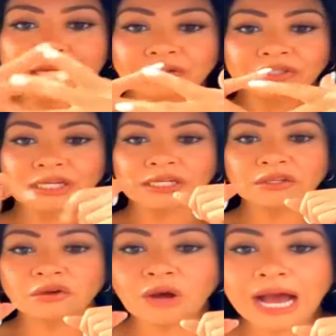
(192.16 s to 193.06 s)
Ando sin
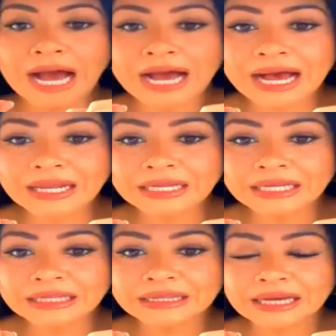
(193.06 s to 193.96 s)
anillos.
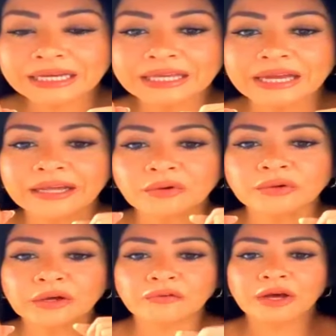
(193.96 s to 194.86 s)
Anita quiere
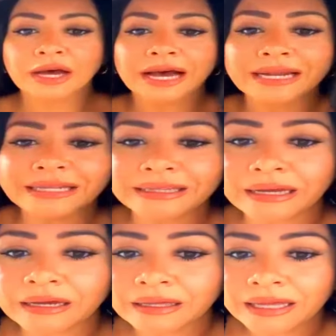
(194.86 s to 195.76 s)
una faja.
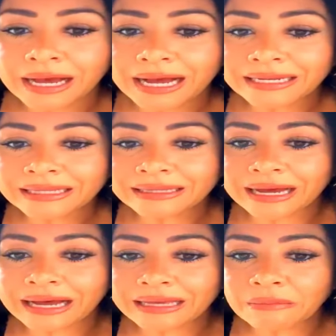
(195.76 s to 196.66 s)
Anita,
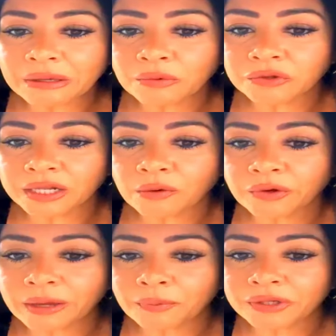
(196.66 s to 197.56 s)
Anita, aquí mismo te lo
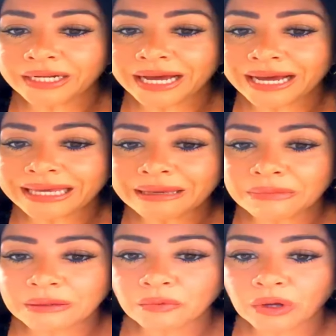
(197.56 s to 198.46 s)
voy a poner, aquí
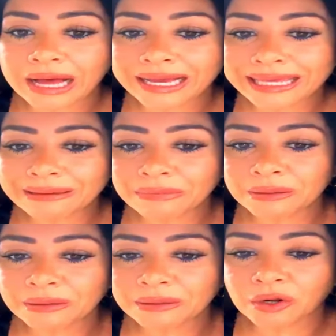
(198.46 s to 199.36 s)
mismo, aquí
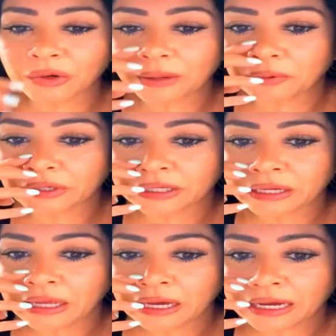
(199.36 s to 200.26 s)
mismo te lo voy a poner.
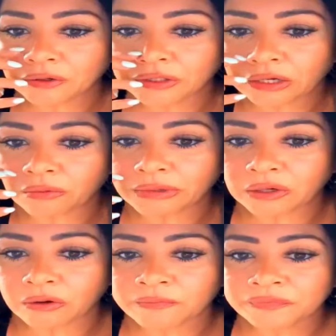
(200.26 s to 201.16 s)
Anota
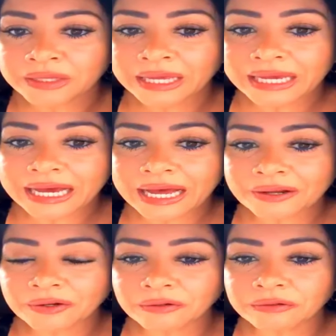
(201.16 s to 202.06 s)
conmigo.
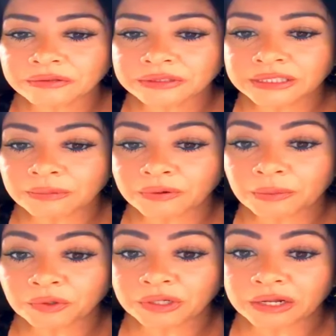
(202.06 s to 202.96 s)
Caro, ya me voy
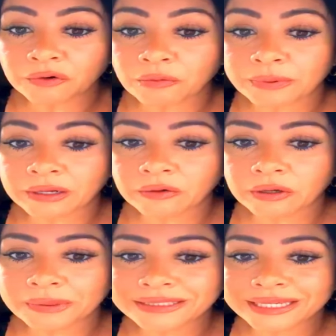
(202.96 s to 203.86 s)
a poner la ropa, lo
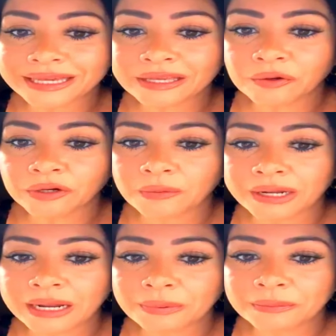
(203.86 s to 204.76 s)
que pasa es que quiero
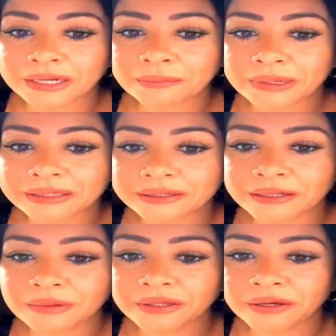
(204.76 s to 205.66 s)
grabar la primera parte
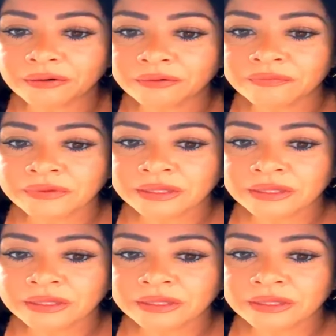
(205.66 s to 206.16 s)
del video